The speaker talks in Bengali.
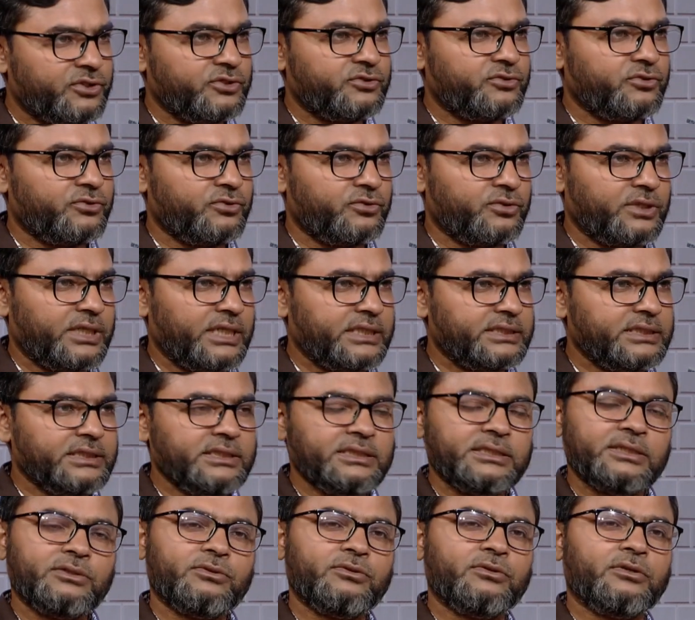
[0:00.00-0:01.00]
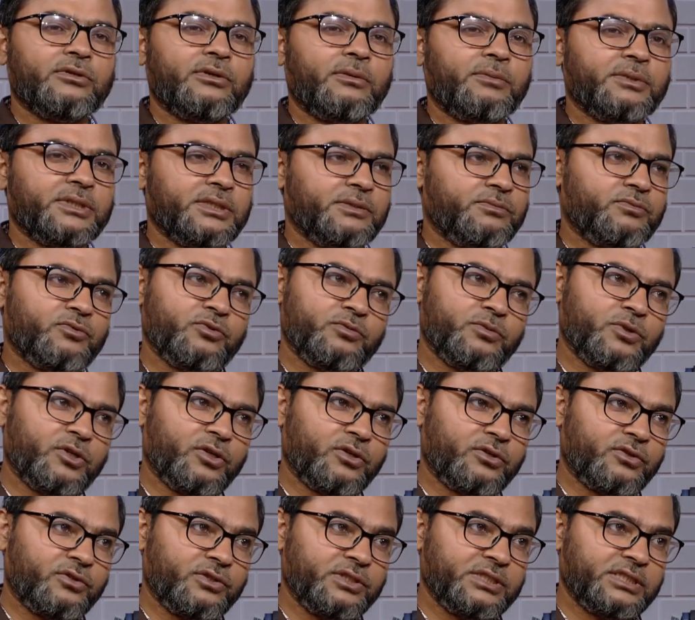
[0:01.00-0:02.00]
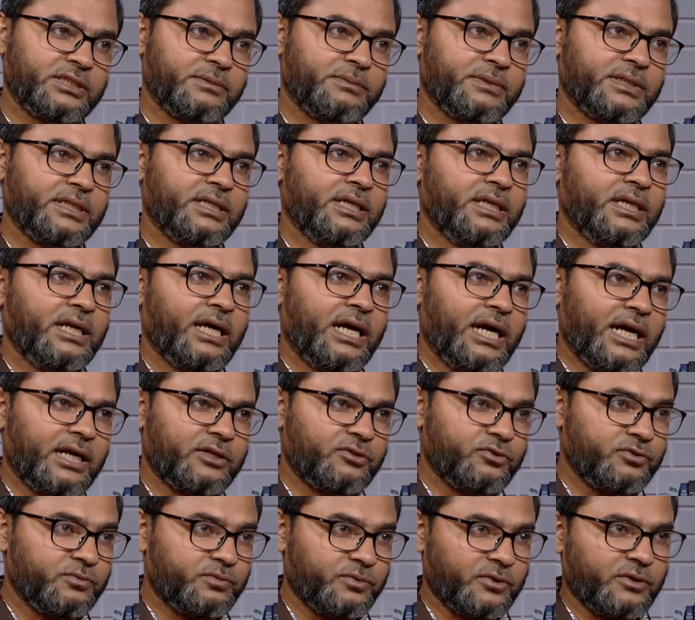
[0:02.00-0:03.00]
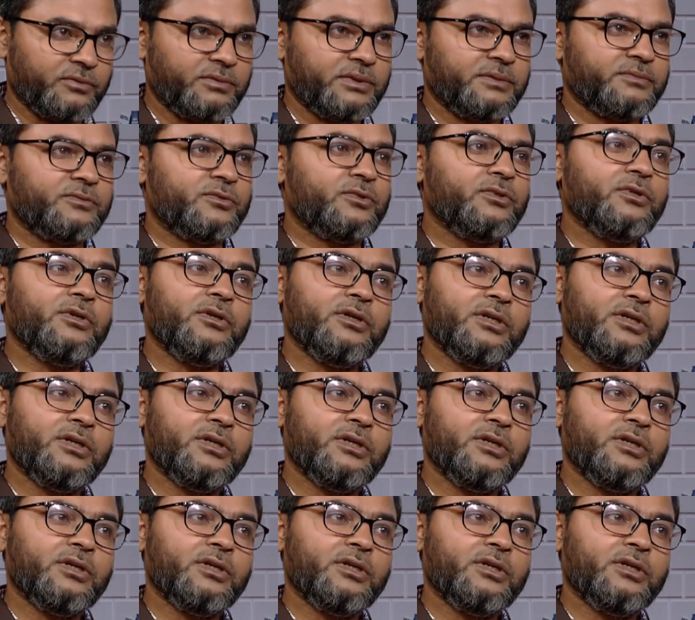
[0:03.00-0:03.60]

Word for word: কিছু রোগ আছে যেগুলো আমাদের পূর্ব লক্ষণ হিসেবে হাঁটুর প্রবলেমগুলো